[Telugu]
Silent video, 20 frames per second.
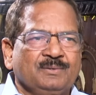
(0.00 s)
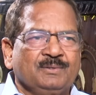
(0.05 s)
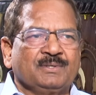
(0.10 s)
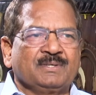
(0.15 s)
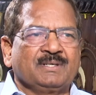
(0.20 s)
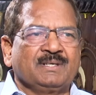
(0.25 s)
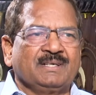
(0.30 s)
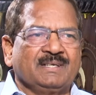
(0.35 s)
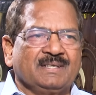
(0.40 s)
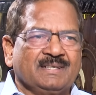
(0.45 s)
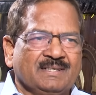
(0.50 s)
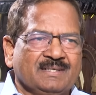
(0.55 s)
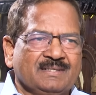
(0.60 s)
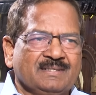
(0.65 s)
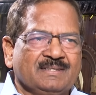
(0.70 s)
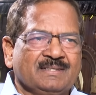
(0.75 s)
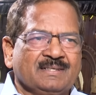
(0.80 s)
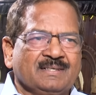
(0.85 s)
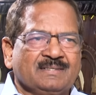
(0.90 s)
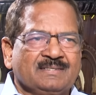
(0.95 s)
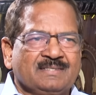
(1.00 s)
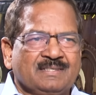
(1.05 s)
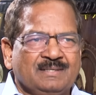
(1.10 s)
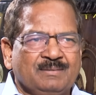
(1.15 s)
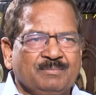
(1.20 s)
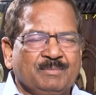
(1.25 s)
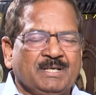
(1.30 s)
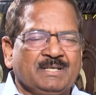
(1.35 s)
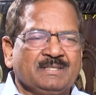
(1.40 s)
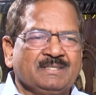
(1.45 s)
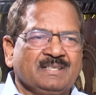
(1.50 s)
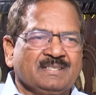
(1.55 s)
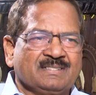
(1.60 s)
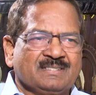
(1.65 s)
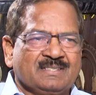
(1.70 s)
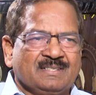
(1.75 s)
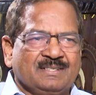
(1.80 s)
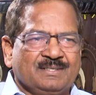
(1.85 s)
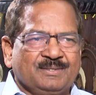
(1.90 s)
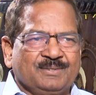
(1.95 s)
ఓకే ఇంకా చిన్ని బాగా
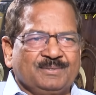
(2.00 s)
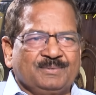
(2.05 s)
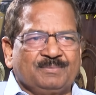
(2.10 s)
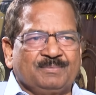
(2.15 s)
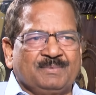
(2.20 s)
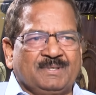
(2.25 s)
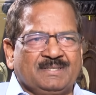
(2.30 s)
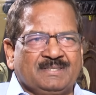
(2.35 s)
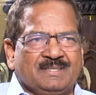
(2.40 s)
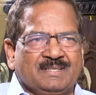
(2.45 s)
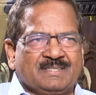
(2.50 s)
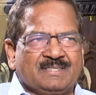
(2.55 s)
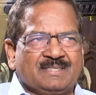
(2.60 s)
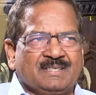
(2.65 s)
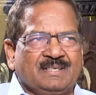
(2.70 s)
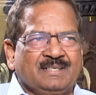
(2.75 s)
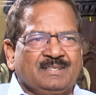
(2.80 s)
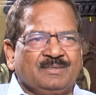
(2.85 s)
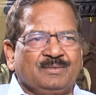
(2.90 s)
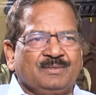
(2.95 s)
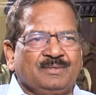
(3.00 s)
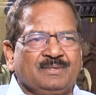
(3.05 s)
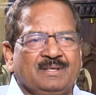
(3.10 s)
చేస్తాడు బాగా చేస్తాడు